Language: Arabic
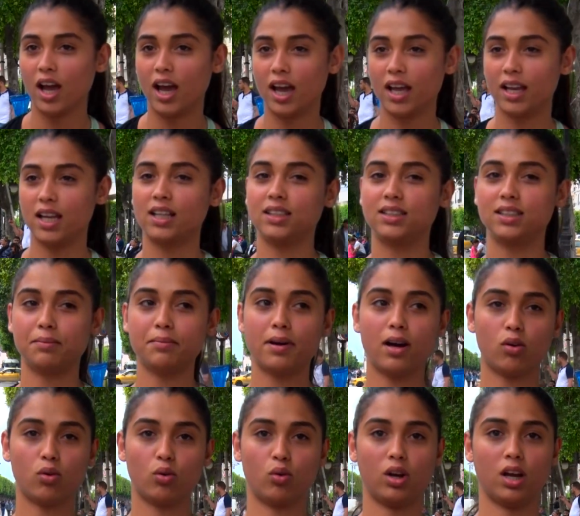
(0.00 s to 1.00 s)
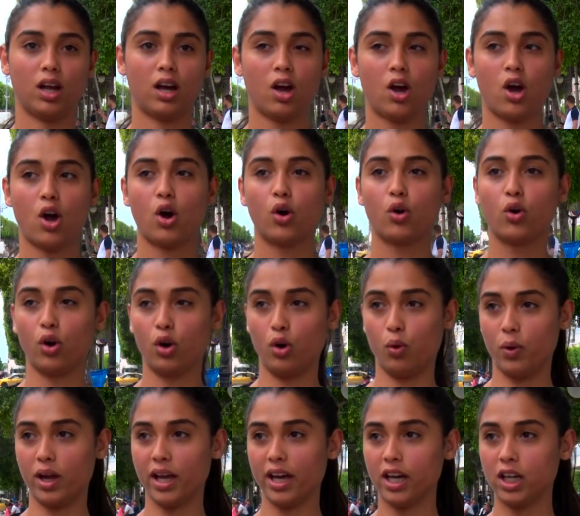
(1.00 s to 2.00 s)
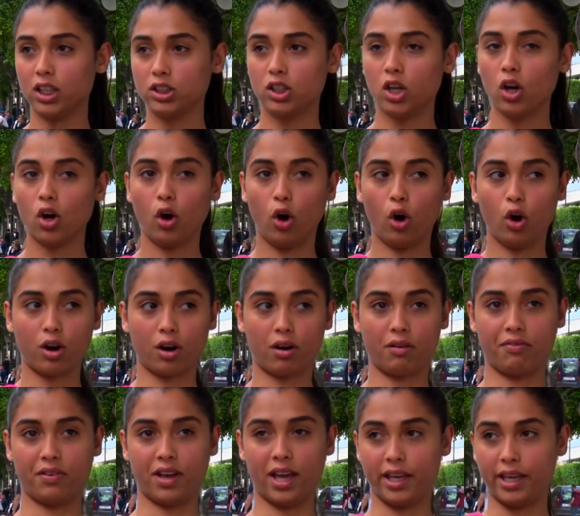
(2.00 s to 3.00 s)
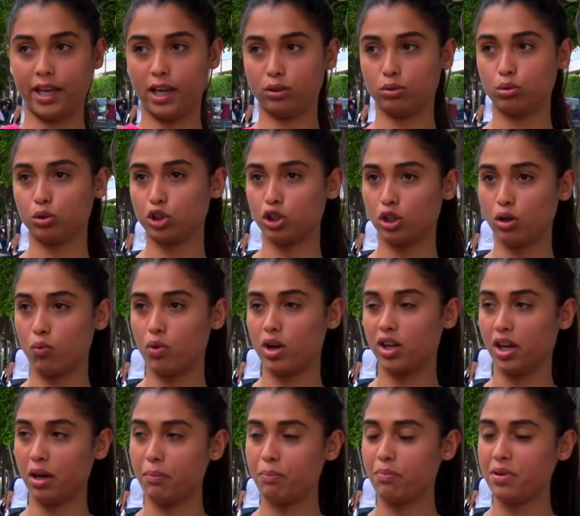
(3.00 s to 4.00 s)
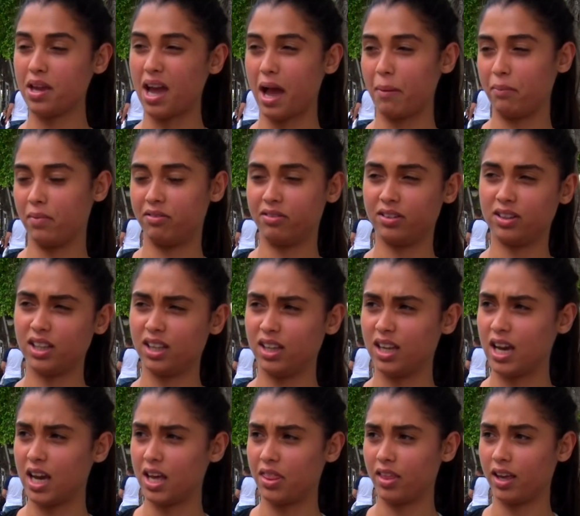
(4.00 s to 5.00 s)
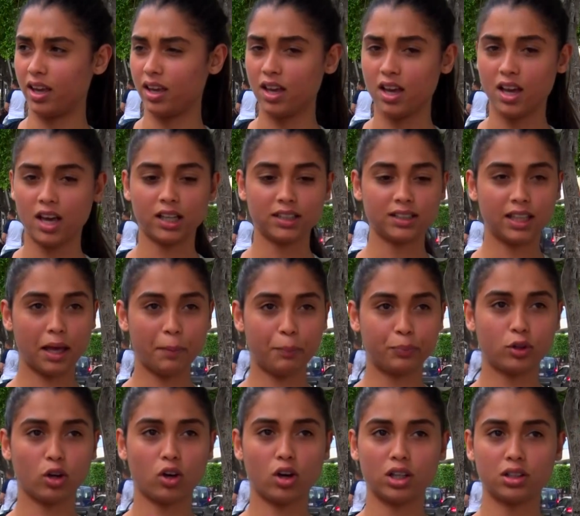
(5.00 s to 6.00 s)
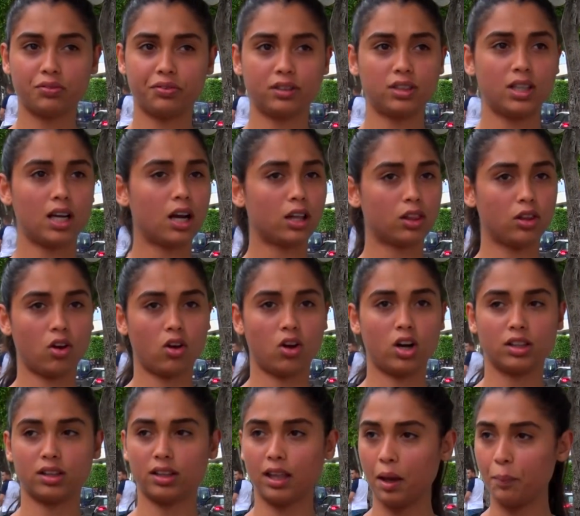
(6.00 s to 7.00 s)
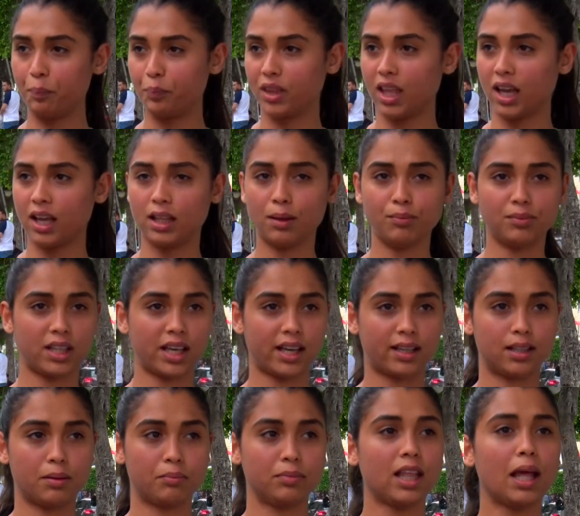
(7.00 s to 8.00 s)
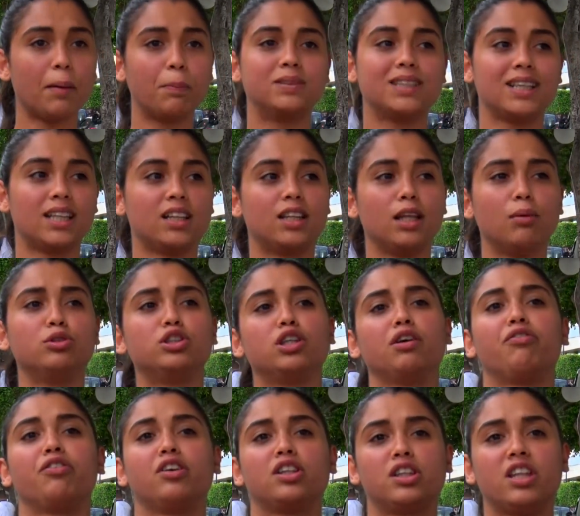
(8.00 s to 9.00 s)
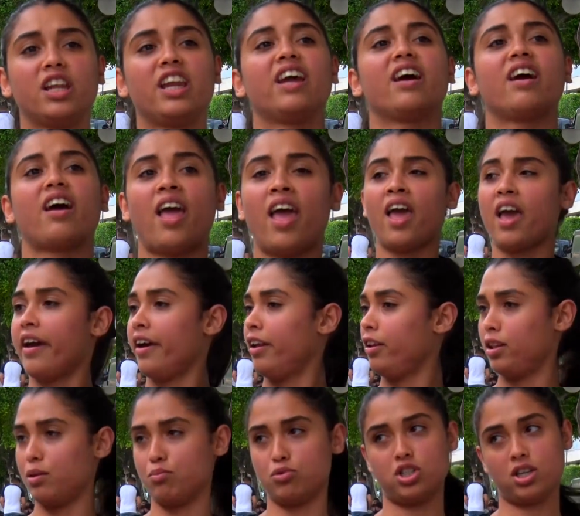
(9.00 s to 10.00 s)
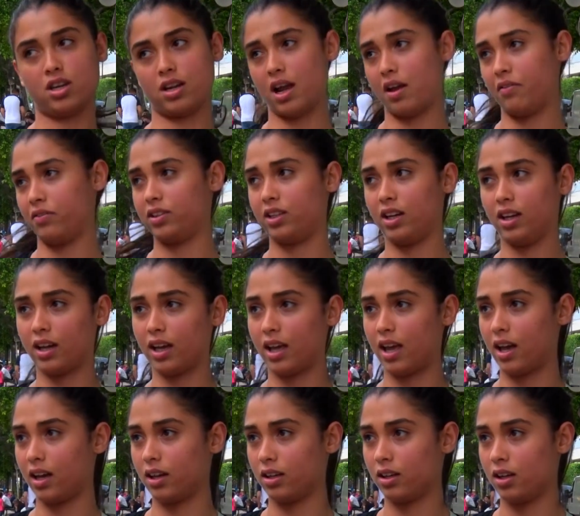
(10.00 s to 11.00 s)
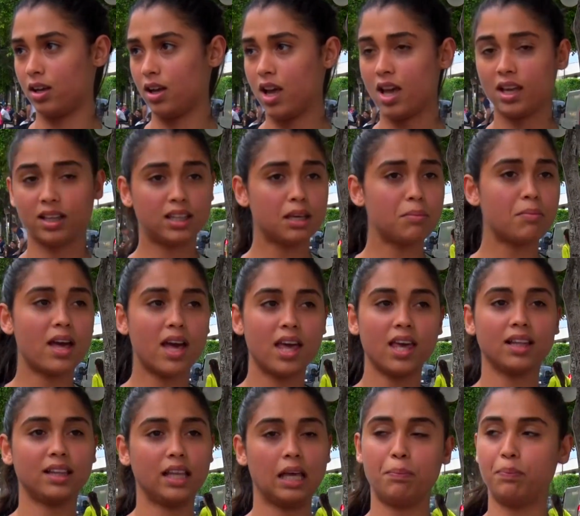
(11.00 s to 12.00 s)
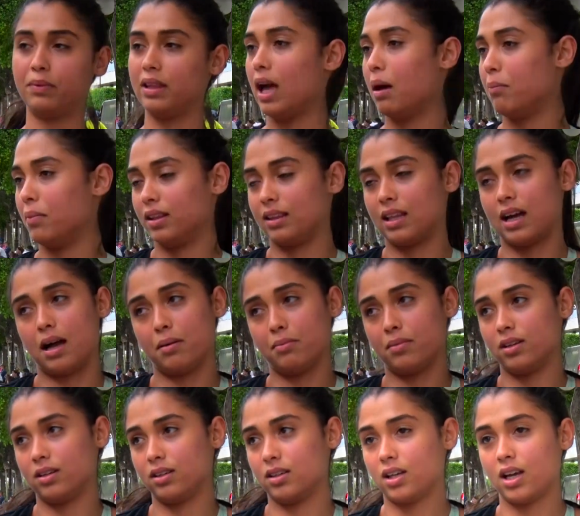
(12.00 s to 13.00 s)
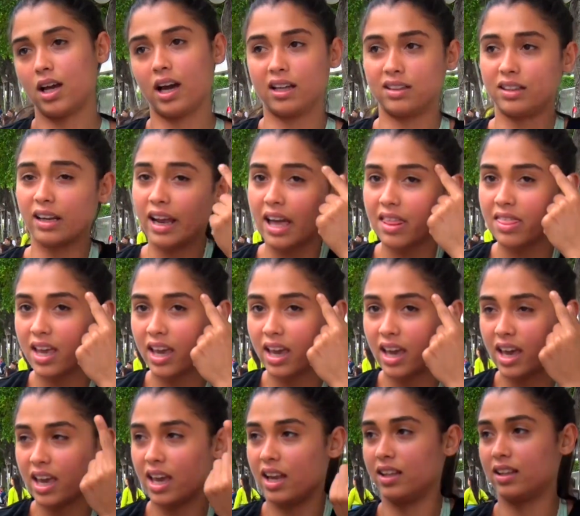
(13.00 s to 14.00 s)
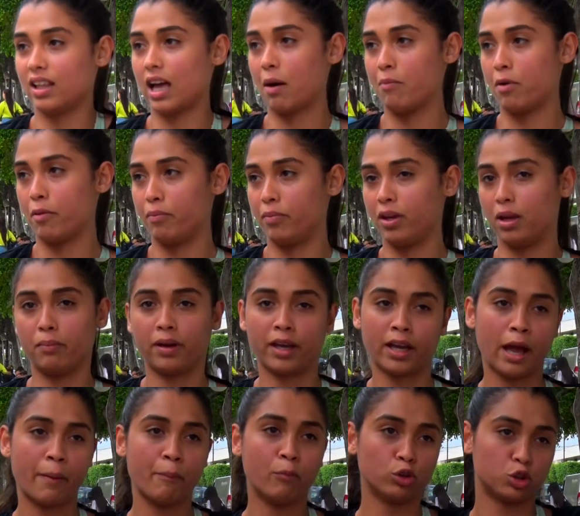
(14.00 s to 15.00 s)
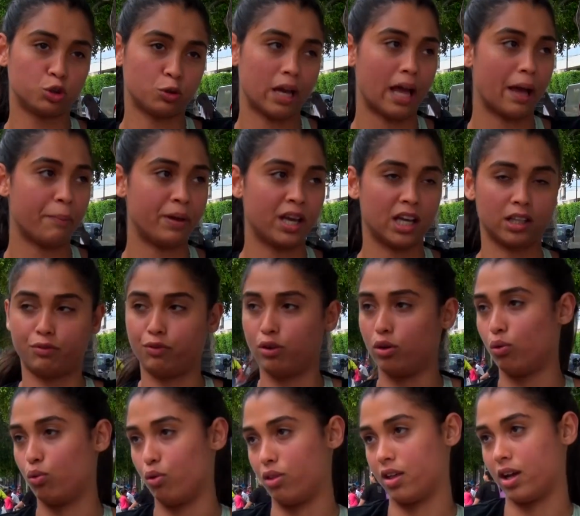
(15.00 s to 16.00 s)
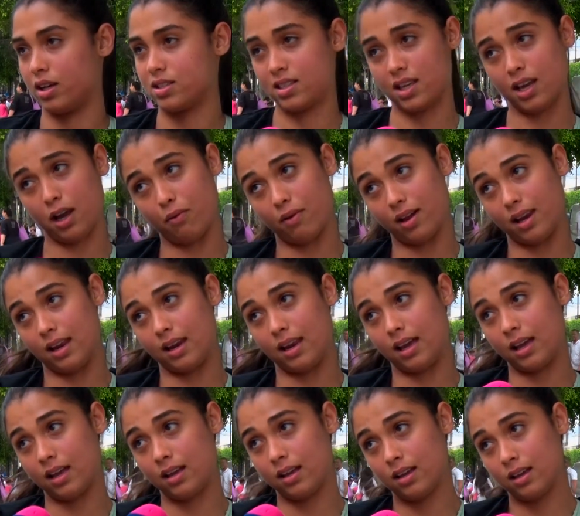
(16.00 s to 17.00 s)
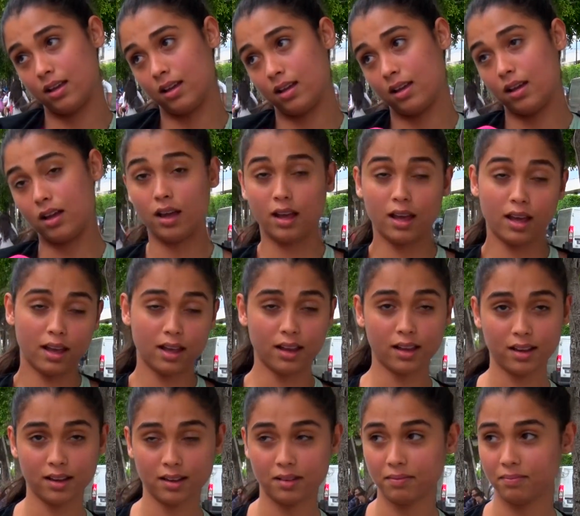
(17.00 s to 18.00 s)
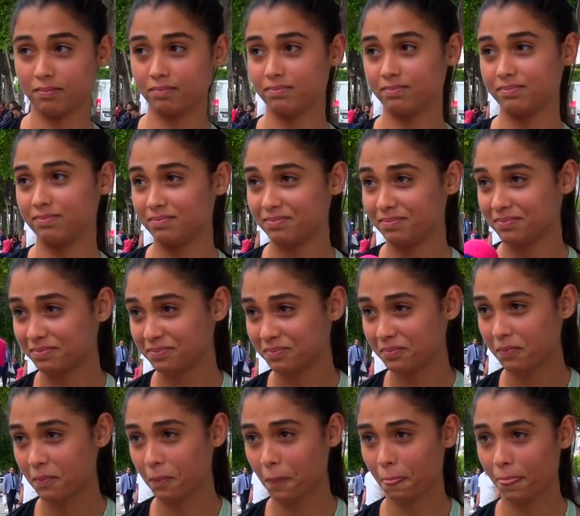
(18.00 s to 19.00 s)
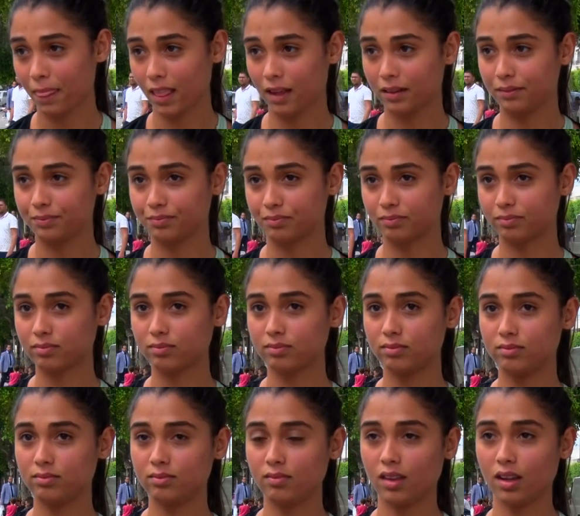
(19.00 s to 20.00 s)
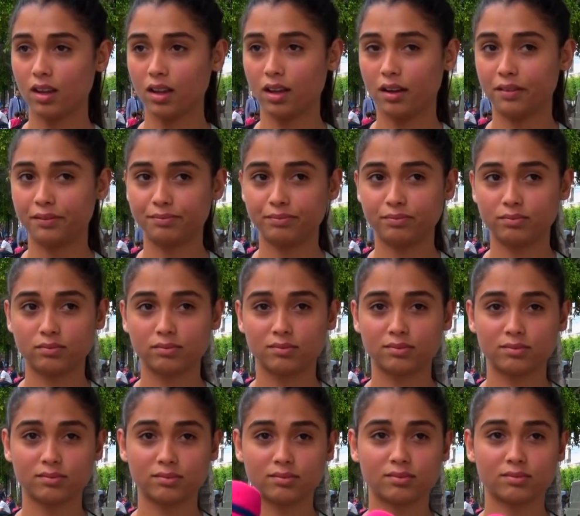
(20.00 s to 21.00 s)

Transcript: انا ديما نقول كل واحد حر في حياته شنو يحب يعمل في الدنيا هذه تحب تقعد في الدار تقعد تحب تخدم تخدم تحب زادة تمشي في طريق آخر تمشي راي في طريق آخر كيما هي تحب تعمل تعمل خاطر هذه هي اللي تخمم بيه ما يخموش العباد في عوضها صحيح ولا لا هي شنو تنصح توا الشباب هذايا